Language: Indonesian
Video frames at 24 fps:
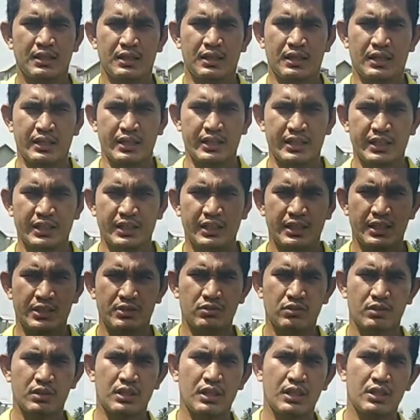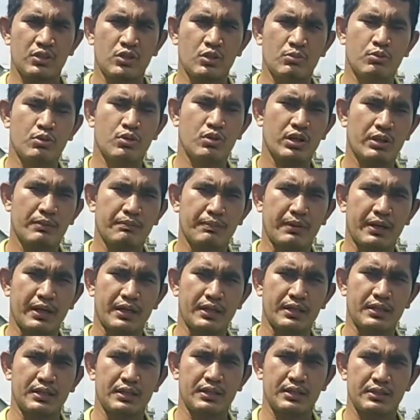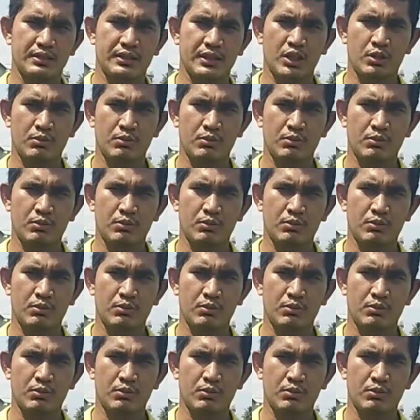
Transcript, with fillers: hari ini yaitu adalah nomor lempar. Dan